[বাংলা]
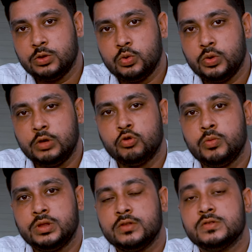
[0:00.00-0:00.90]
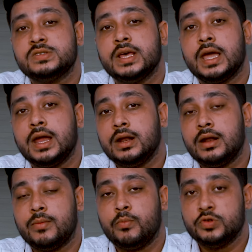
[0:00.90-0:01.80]
কিন্তু ইকোনমিতে কিন্তু সেকেন্ড
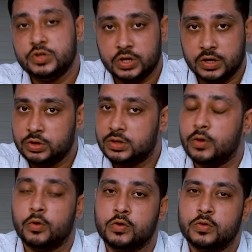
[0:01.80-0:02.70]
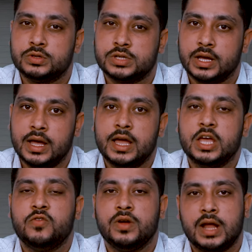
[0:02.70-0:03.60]
পজিশনে কিন্তু তার হোল্ড করছে
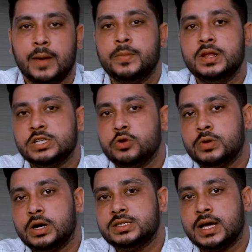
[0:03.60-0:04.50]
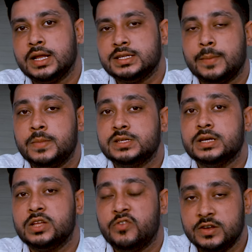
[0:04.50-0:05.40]
ইভেন আপনি যেও জানেন যে আপনি যে
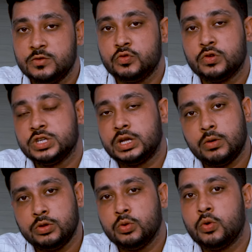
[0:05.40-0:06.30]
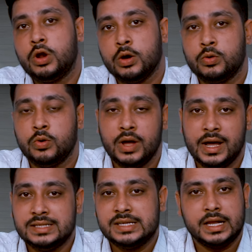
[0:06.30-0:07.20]
ডিভাইস ইউজ করছেন সেটাও কিন্তু কোনো না কোনো
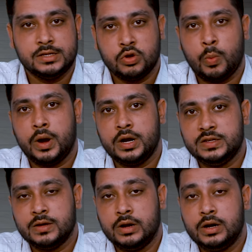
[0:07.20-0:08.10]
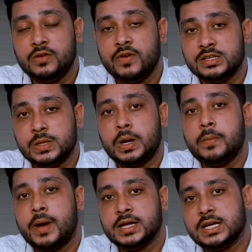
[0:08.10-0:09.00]
চাইনিজ কোম্পানির ডিভাইস ইভেন
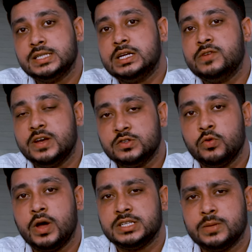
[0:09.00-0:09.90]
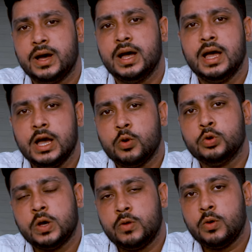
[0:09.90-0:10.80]
বাসায় যে ডিভাইসগুলো আছে বা
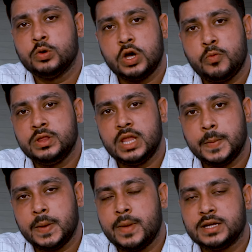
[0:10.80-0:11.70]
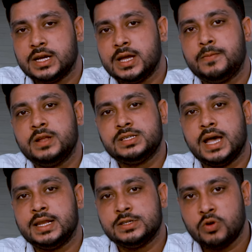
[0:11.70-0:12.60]
কোথাও না কোথাও আপনি দেখবেন বাসায় আপনার
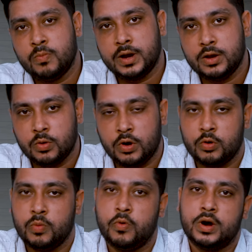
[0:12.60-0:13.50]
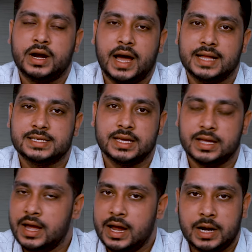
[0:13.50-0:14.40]
চাই চাইনিজ কোম্পানির কোনো না কোনো প্রোডাক্ট আছেই
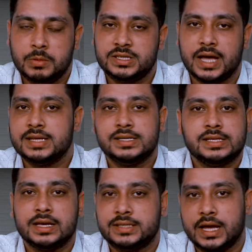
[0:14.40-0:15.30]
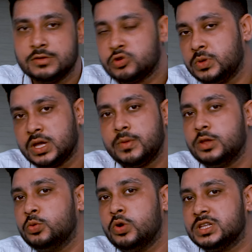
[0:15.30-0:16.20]
এটা আপনি চাইনিজ থেকে চাইনিজ কোম্পানি থেকে
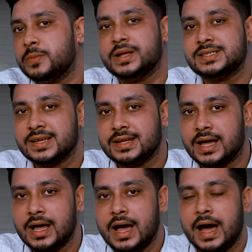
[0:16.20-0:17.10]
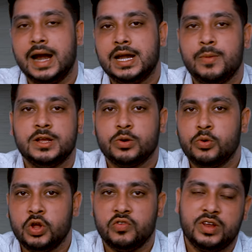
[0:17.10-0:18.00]
আপনি দূরে যেতে পারছেন না আলটিমেটলি সে
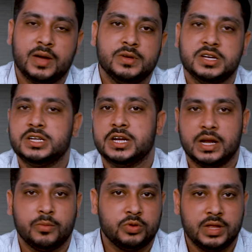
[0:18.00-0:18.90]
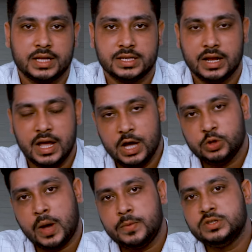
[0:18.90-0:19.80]
ঘুরে ফিরে আপনি সেই সেটার মধ্যেই আছেন
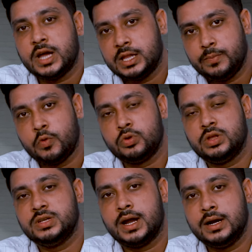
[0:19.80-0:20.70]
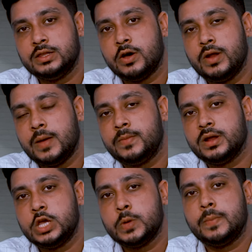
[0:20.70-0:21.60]
তো আপনি চাইনাতে পড়তে যান তাহলে আপনার
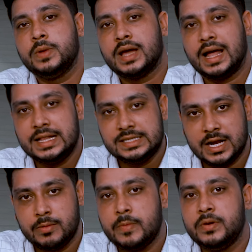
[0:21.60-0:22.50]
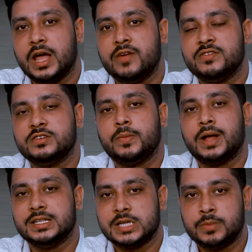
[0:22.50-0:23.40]
কী হবে আপনি কালচারালভাবে আপনি ডাইভার্সিটি অফ
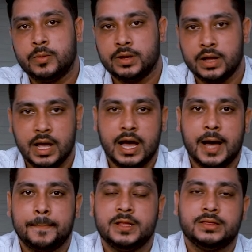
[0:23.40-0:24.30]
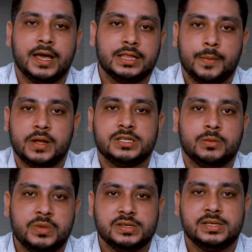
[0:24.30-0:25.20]
কালচার পাবেন আপনি দেখতে পাচ্ছেন
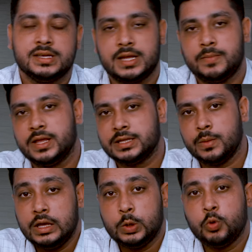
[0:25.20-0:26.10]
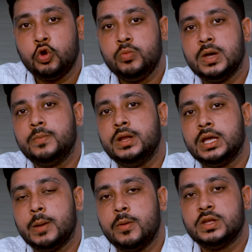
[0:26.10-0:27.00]
বিজনেসটা আপনি দেখতে পাচ্ছেন ইকোনমি আপনি
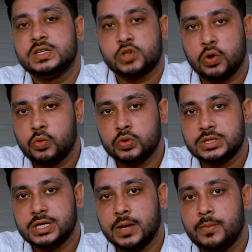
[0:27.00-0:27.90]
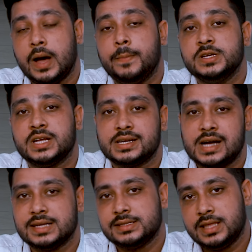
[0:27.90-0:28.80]
কীভাবে তার স্ট্রং করছে আপনি সেটা
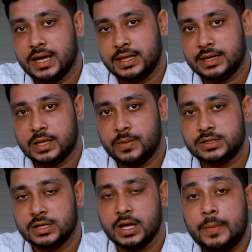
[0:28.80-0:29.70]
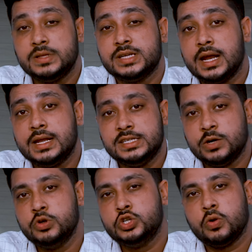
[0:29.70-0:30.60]
কাজ থেকে দেখতে পাচ্ছেন আপনি চাইলে নিজে
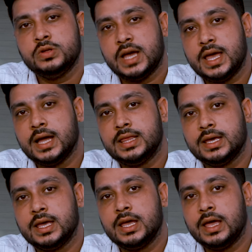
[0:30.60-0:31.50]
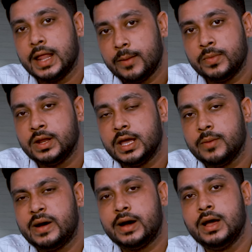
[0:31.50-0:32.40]
ওই সকল জায়গা থেকে হেল্প নিয়ে
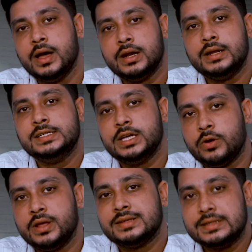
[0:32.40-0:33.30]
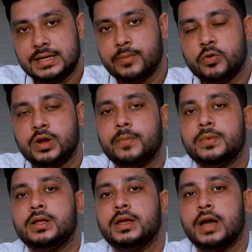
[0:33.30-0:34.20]
বা নিজে অনেক সিস্টেম করে
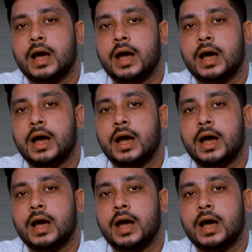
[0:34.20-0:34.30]
আপনি